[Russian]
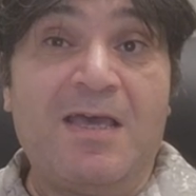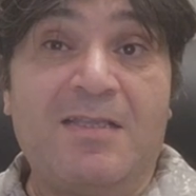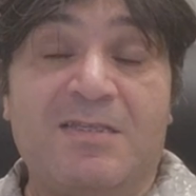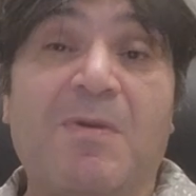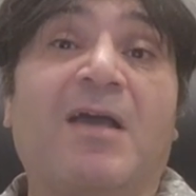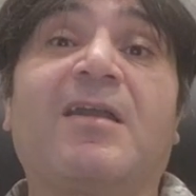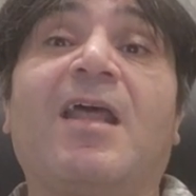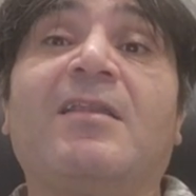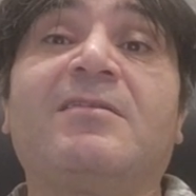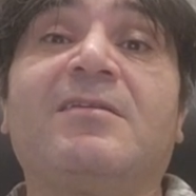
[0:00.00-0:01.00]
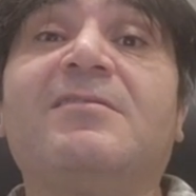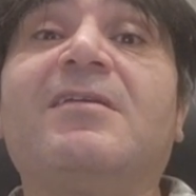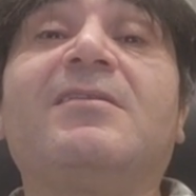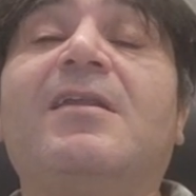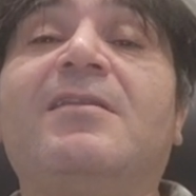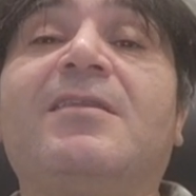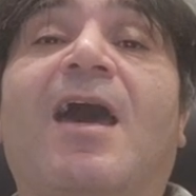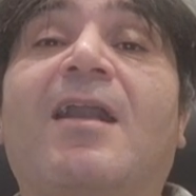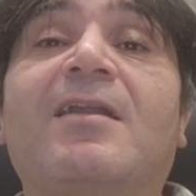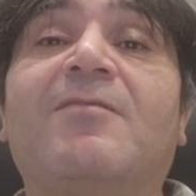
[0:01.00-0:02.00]
Демократ
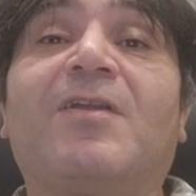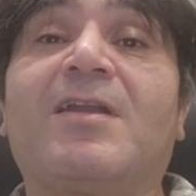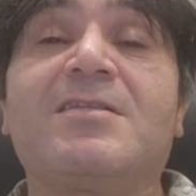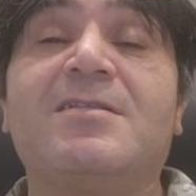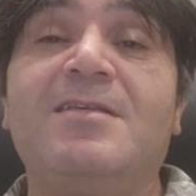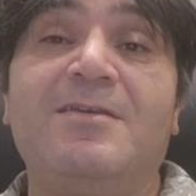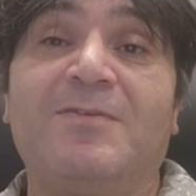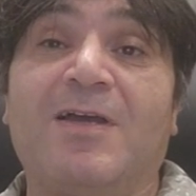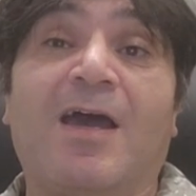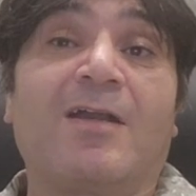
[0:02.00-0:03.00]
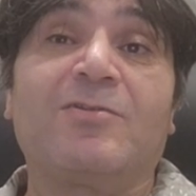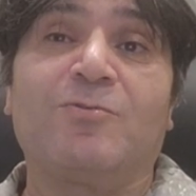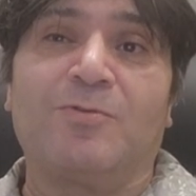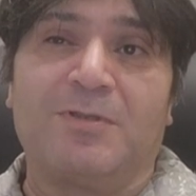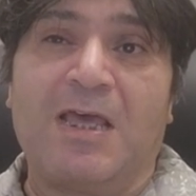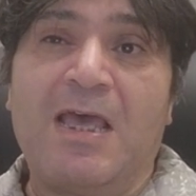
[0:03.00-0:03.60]
тоталитарного разлива Гордон.